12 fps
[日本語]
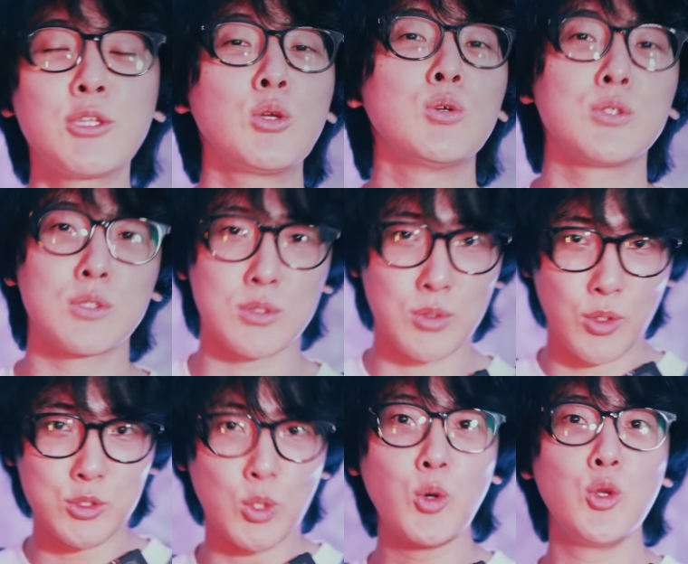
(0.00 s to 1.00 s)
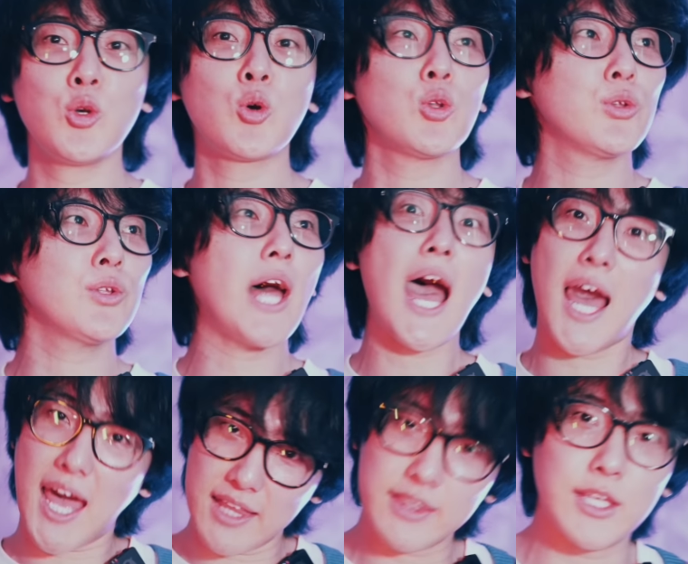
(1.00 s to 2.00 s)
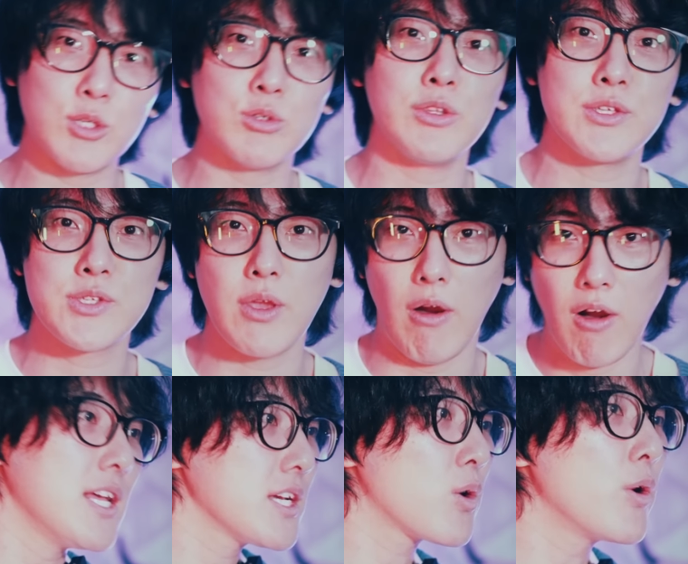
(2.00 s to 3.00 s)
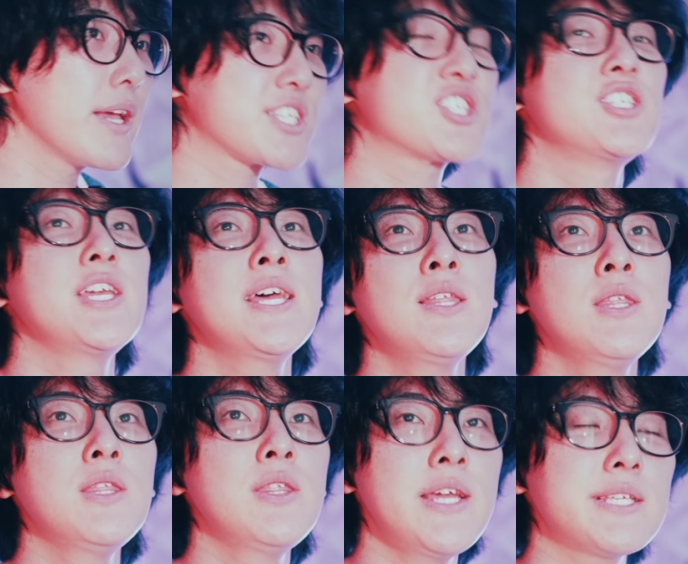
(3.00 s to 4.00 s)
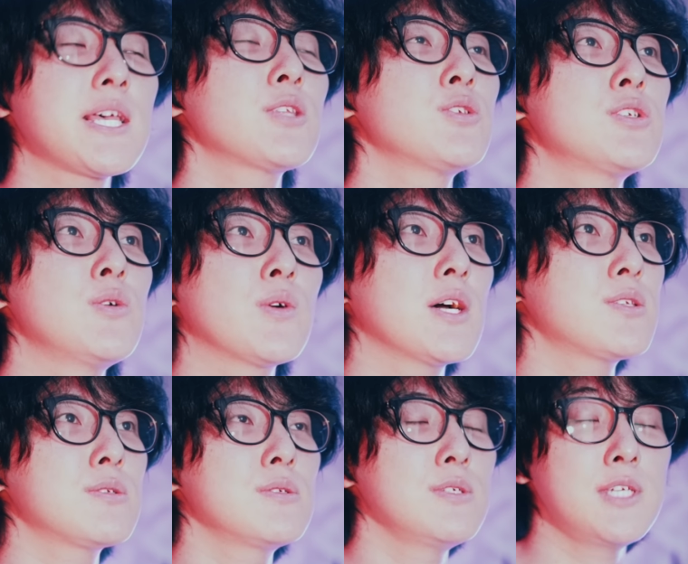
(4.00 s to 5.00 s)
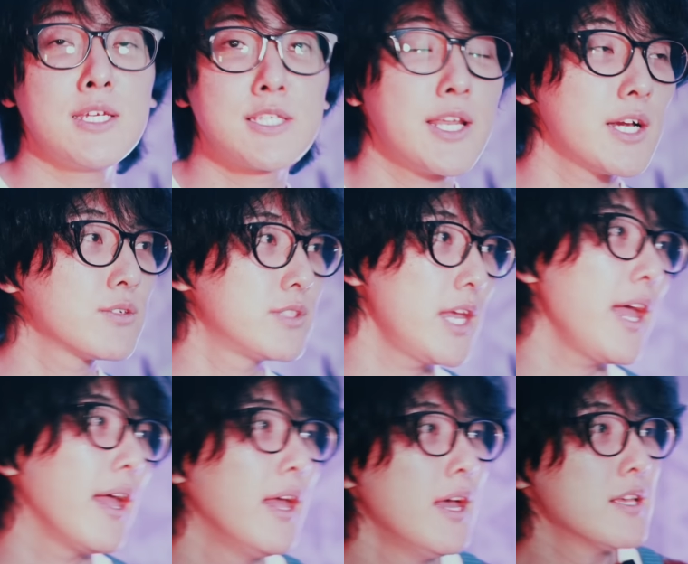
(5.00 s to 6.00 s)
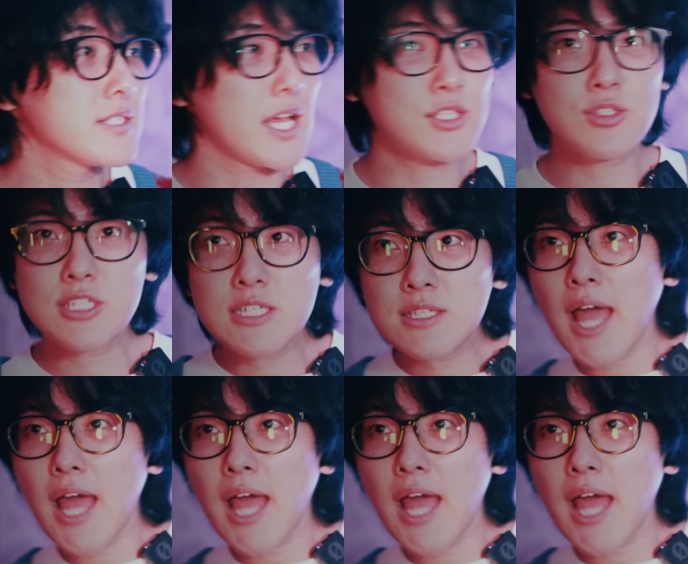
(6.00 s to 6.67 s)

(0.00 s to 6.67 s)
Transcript: ン!というそのそういうことだ!って言うんですよ。これは支援で殺人を犯す家じゃなくて、殺人